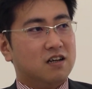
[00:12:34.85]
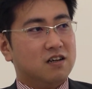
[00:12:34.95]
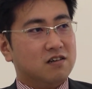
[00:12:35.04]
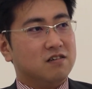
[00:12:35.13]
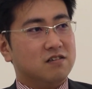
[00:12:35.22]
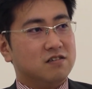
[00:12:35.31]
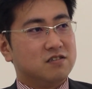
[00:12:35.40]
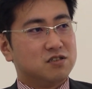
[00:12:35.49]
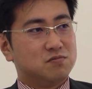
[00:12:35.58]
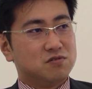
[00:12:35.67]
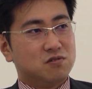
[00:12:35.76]
うん、
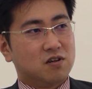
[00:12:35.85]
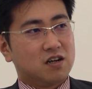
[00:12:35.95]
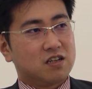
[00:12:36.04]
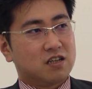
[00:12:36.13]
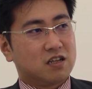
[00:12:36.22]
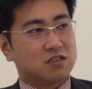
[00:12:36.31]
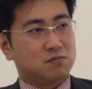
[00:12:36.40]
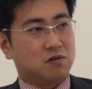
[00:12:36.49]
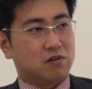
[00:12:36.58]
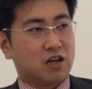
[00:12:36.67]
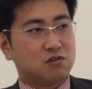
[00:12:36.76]
自分の置かれた立
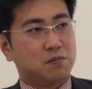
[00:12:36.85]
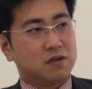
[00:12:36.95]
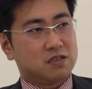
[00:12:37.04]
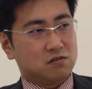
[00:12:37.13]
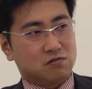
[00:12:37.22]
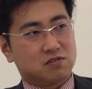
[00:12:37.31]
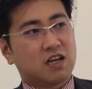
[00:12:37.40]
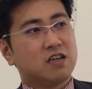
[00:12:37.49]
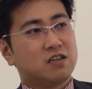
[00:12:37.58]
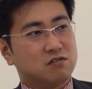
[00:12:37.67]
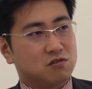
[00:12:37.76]
場を100%使
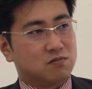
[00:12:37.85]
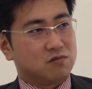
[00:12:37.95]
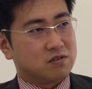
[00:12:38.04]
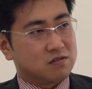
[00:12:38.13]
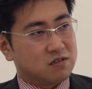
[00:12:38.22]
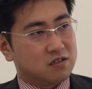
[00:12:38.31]
い切ると思うんですね。持